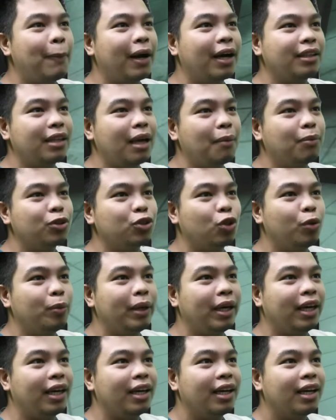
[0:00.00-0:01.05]
pagkatapos
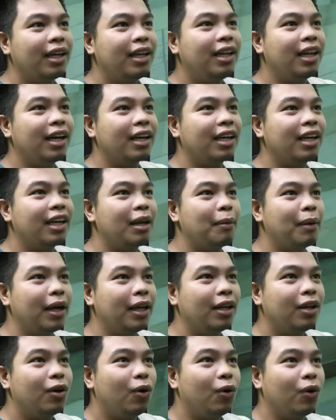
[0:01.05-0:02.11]
umihi. Lang
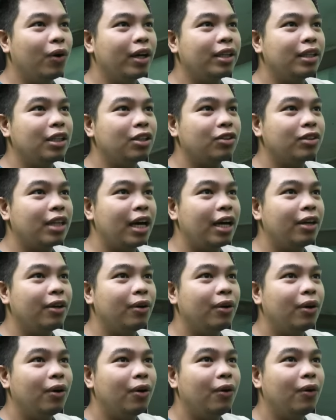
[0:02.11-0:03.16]
naman. Okay, dito
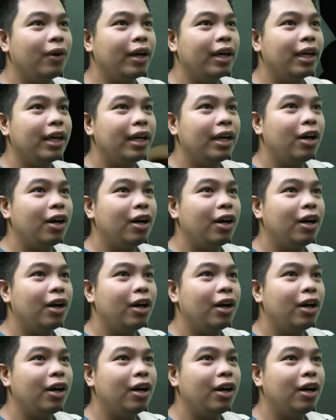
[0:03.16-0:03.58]
tayo. Okay.